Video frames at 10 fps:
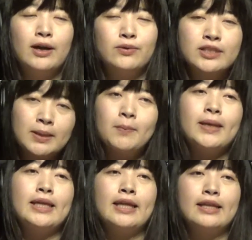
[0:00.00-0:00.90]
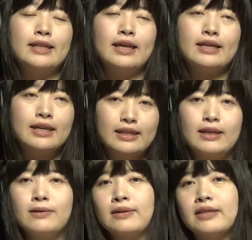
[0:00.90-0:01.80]
うあの親身になって聞い
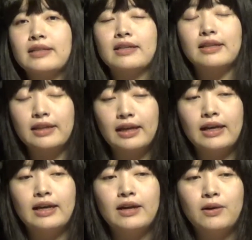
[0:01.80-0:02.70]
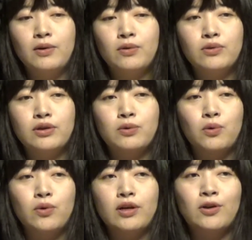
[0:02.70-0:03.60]
てくださって本当に
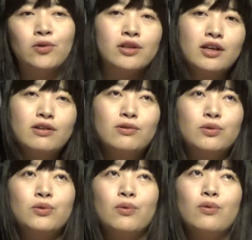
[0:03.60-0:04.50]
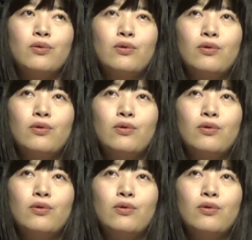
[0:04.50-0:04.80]
こういろんなことを